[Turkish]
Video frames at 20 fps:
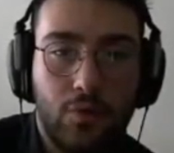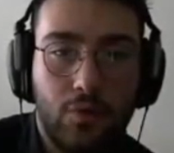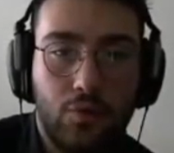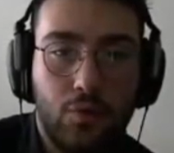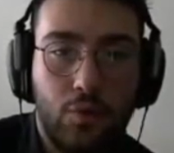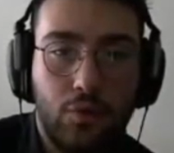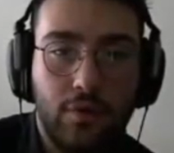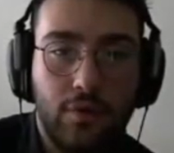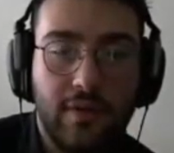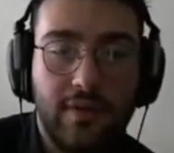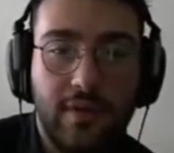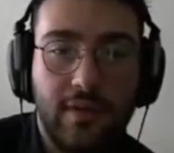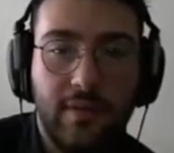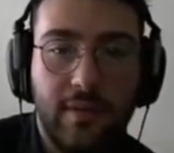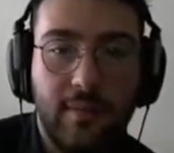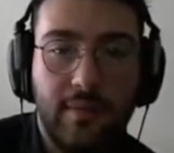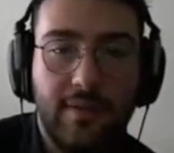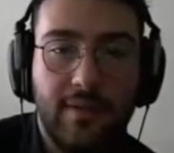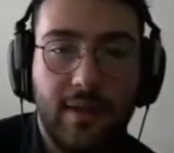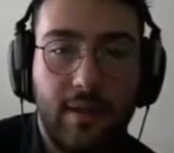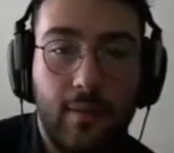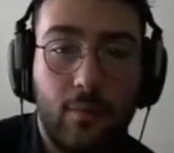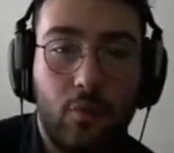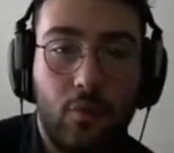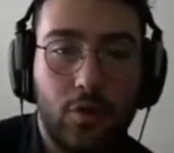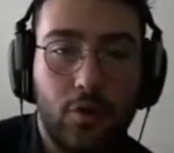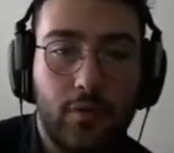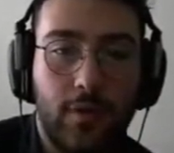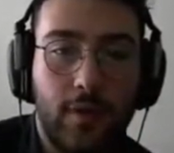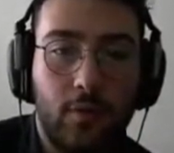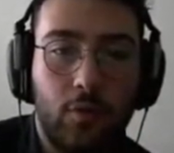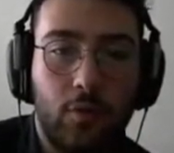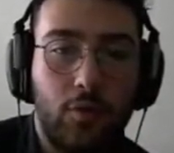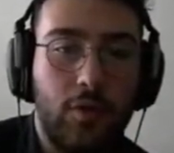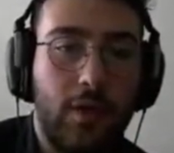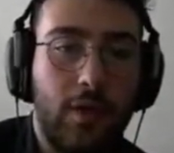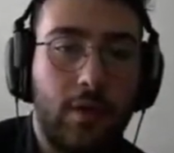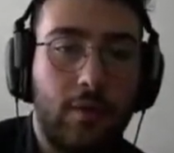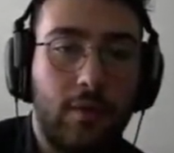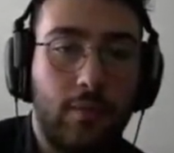Orada sanırım bir tane boss var.
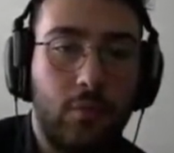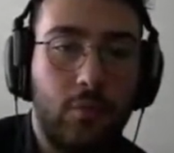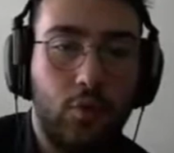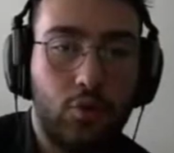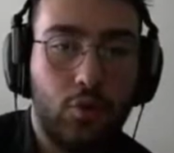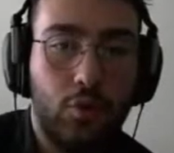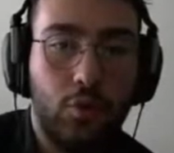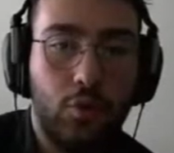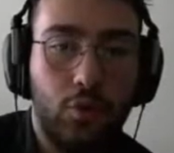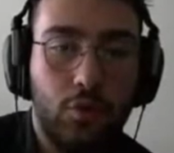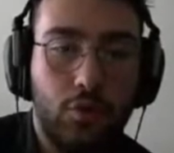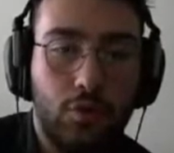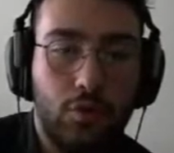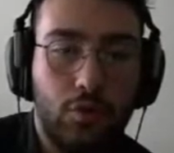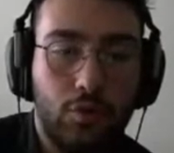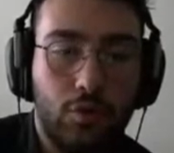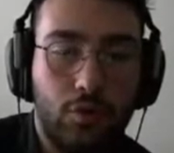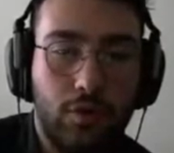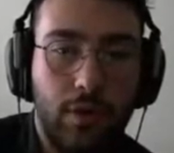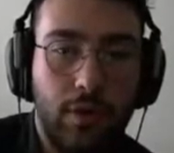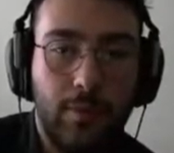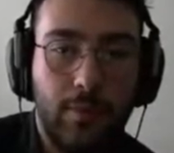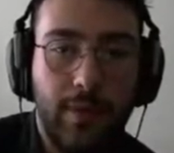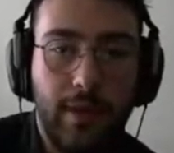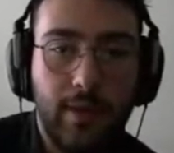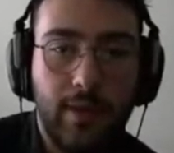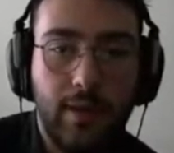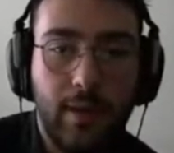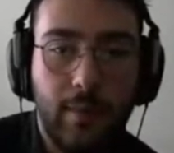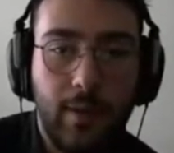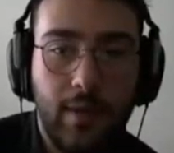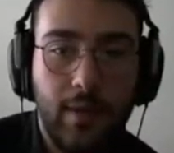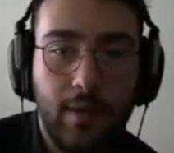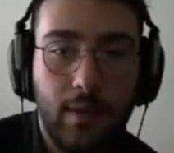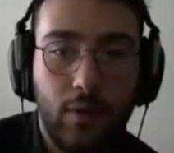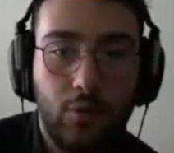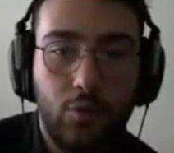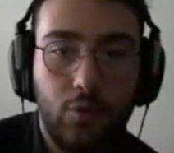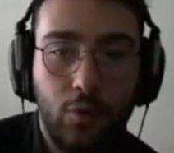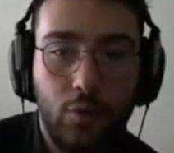Ondan boss'a öldük. Da beynine beynine
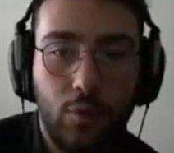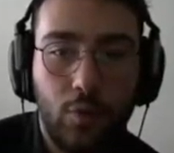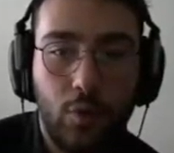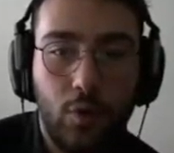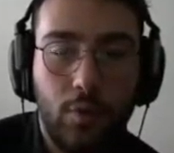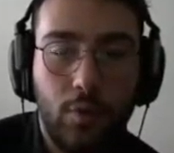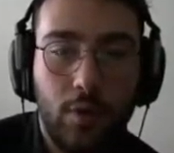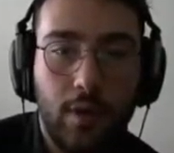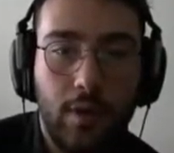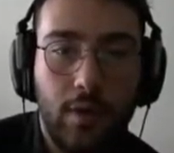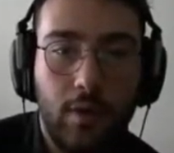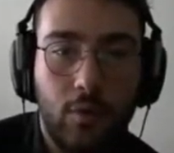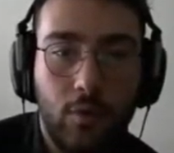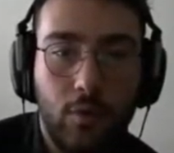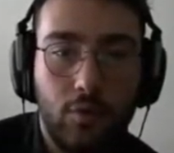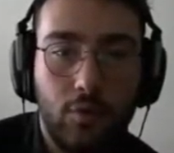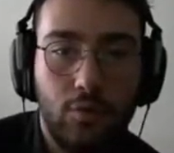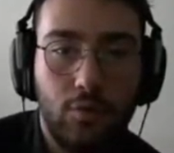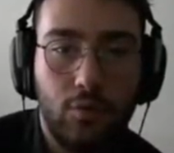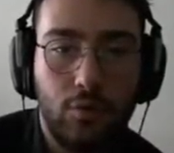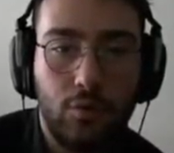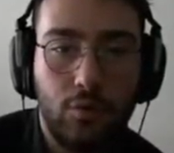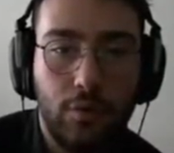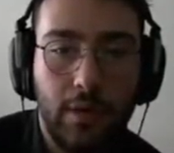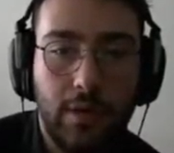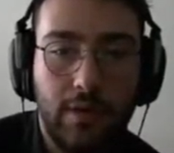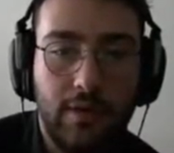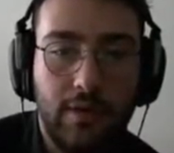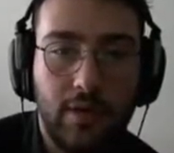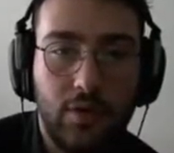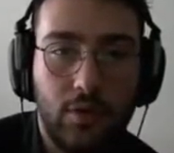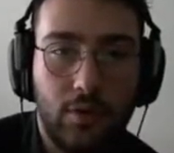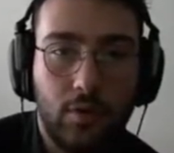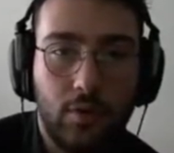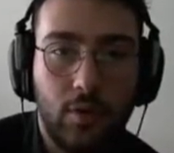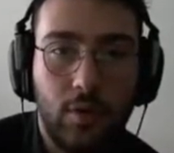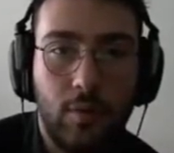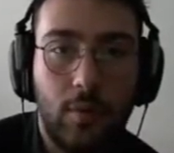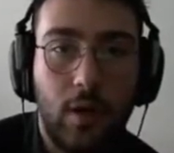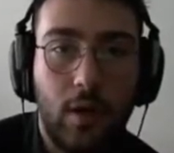atıyorum ölmüyor ya. Öldü sonunda ya. Teşekkür
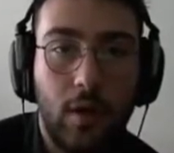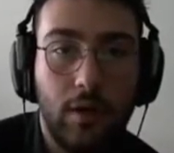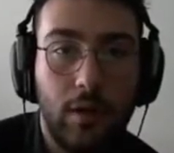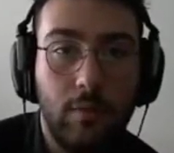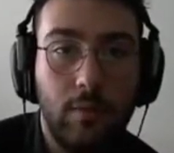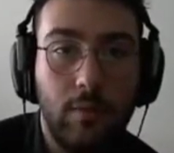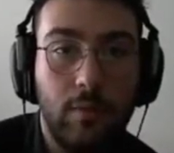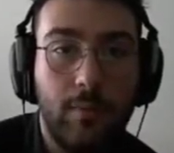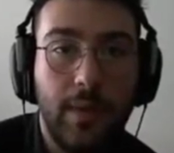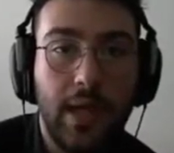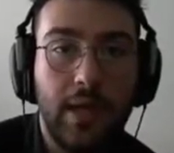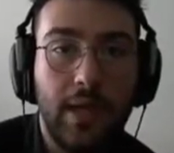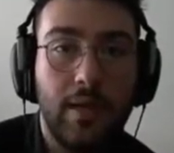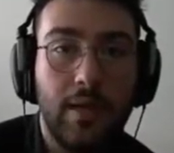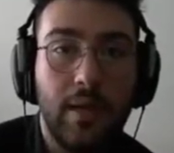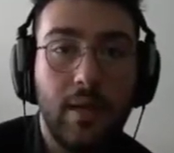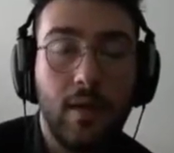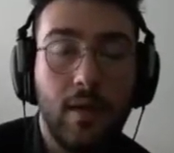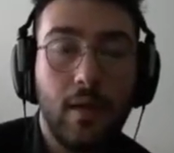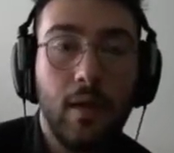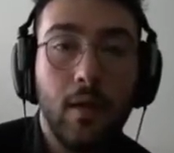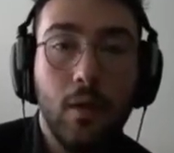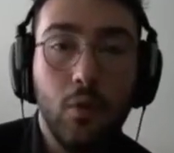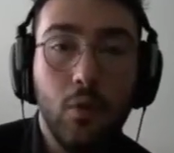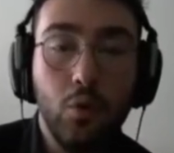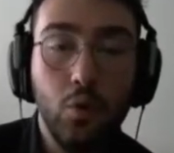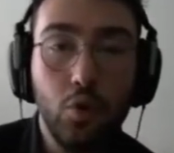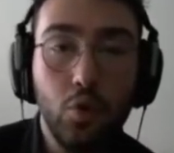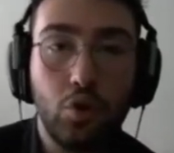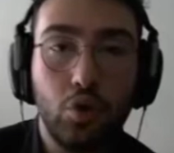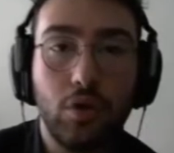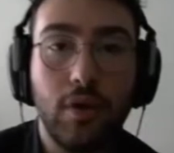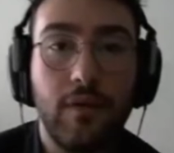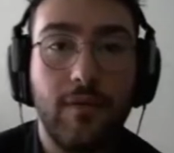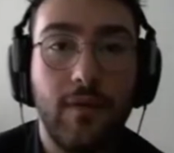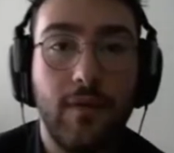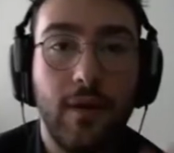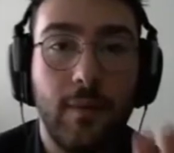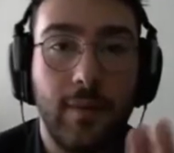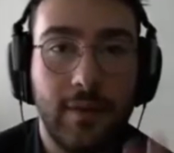ederim. Adamın beynini 3
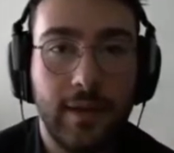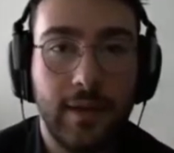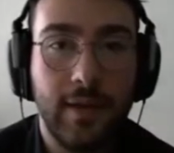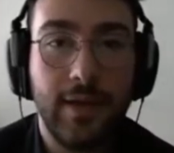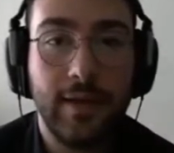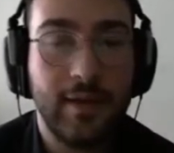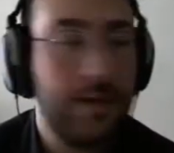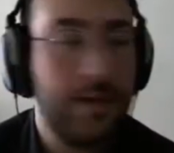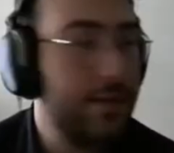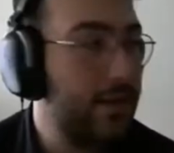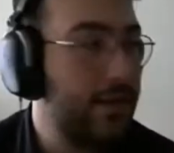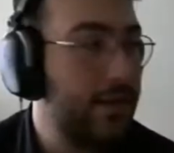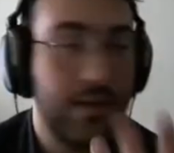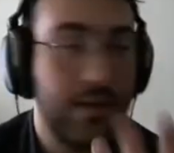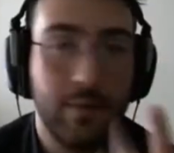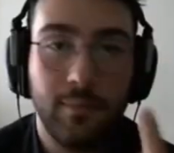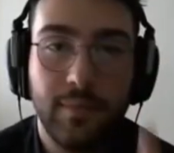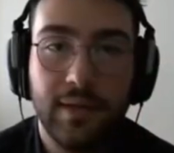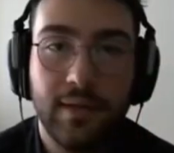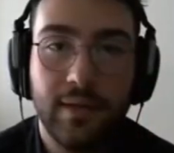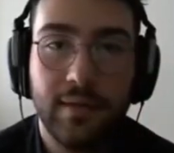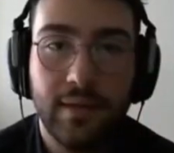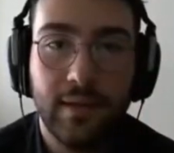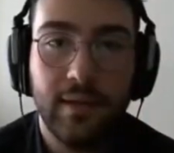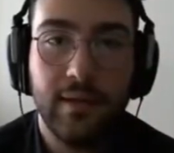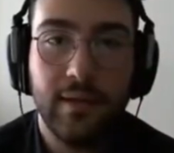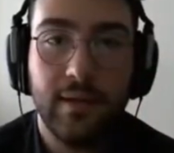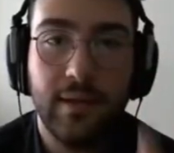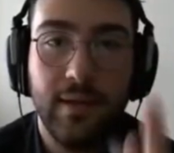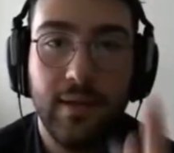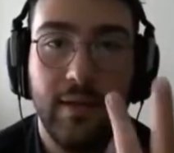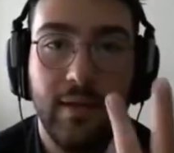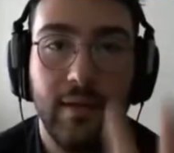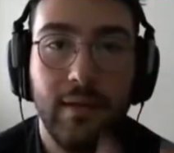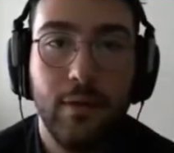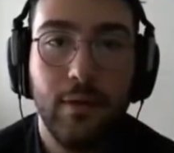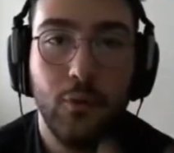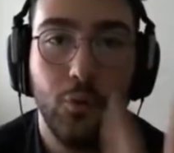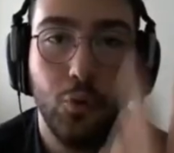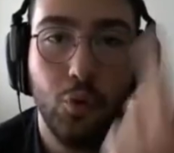defa bak arkadaşlar. 1 değil, 2
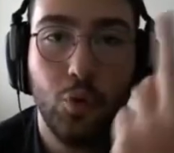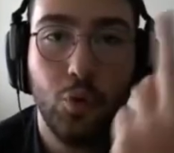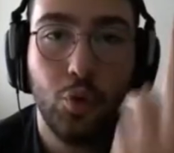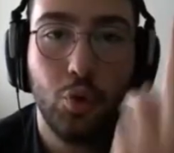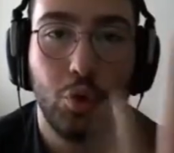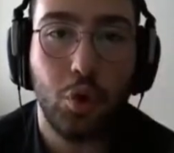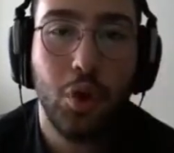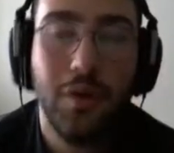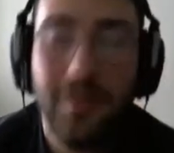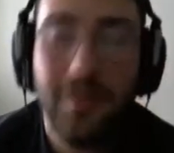değil, 3.